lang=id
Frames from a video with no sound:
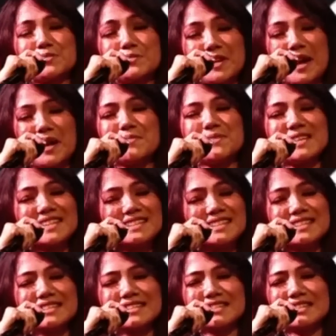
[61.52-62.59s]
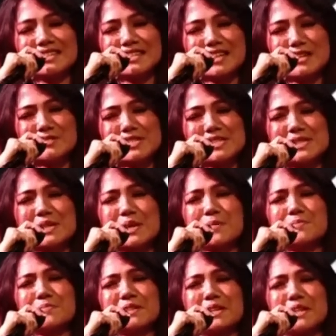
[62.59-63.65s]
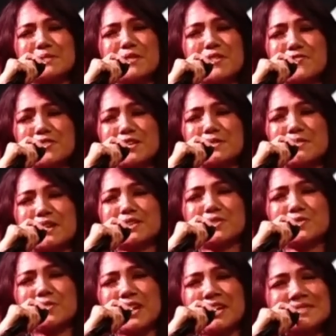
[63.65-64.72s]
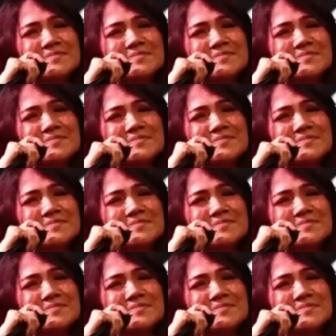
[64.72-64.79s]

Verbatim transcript: kami. Kami siap menerima firman Tuhan.